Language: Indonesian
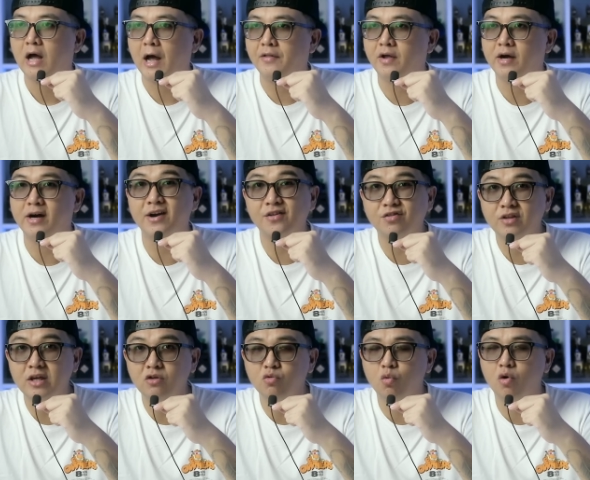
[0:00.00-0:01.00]
ada
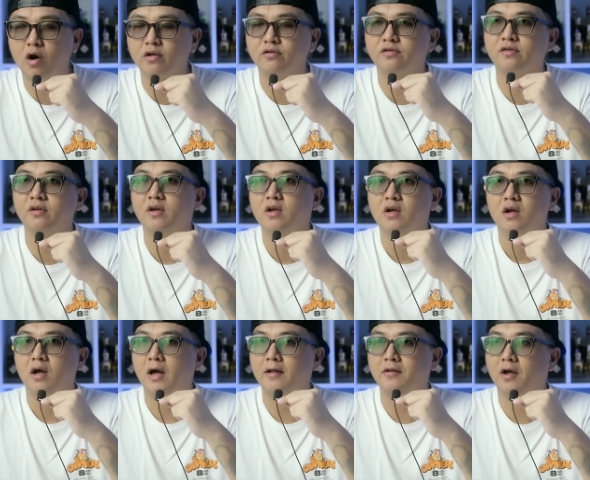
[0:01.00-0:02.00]
earthy nuance,
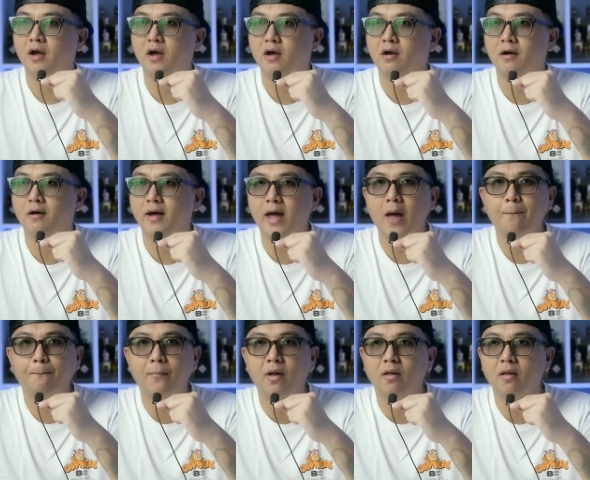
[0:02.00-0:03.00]
ada uh,
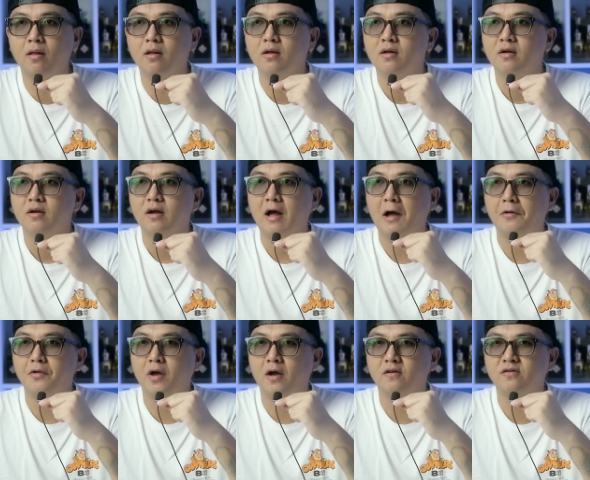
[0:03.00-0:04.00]
apple,
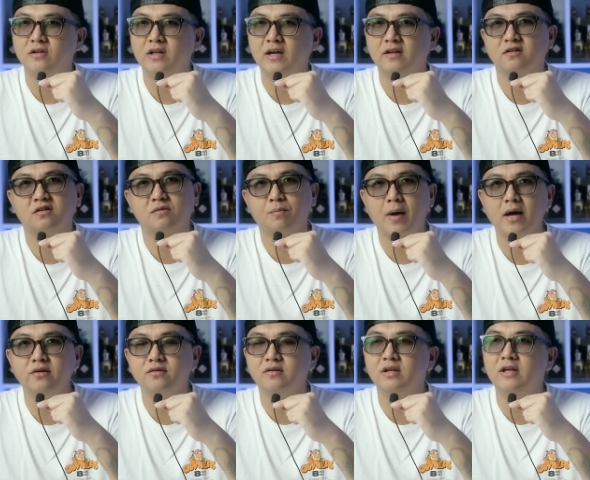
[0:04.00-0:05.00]
ada sedikit
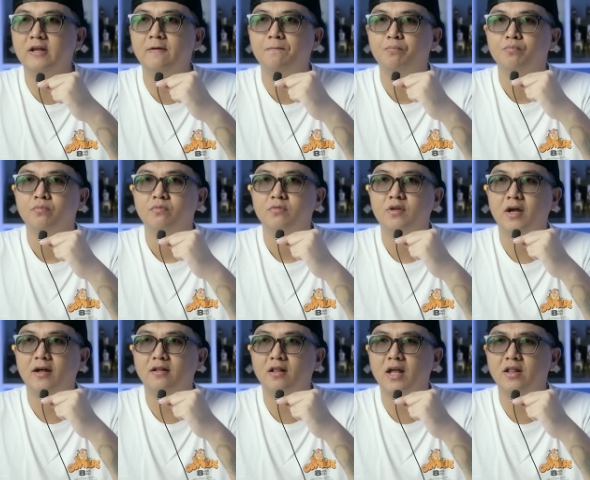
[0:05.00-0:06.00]
spicy
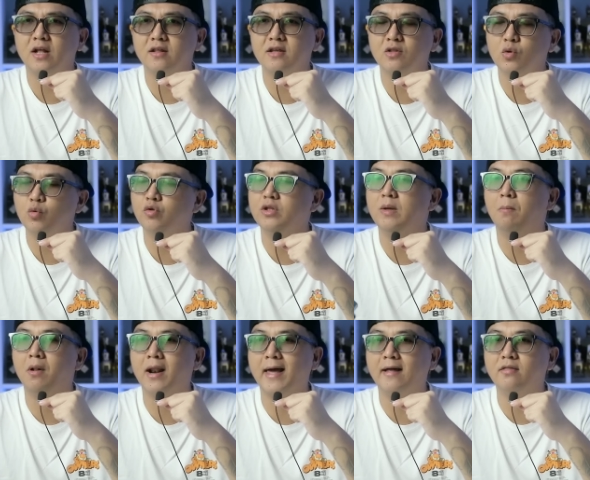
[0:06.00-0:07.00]
dan leathernya tuh di
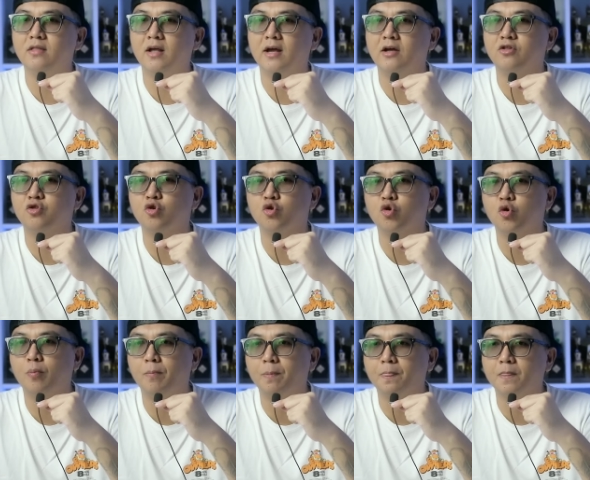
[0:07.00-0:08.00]
blend dengan
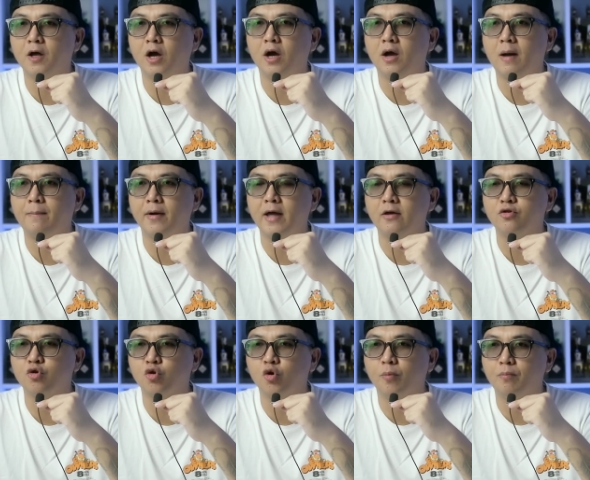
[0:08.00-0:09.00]
cukup uh, apa ya
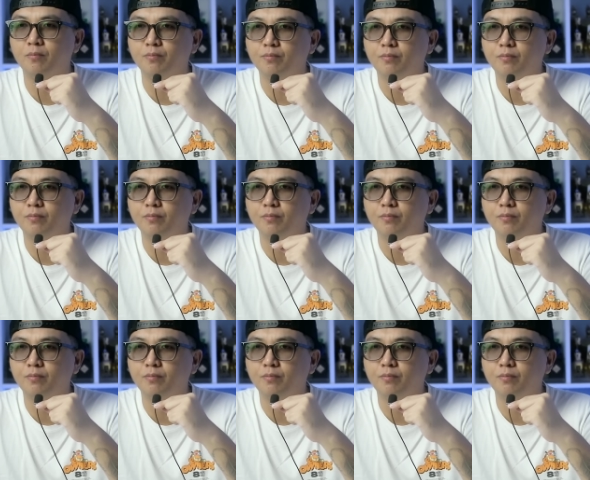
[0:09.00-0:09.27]
cukup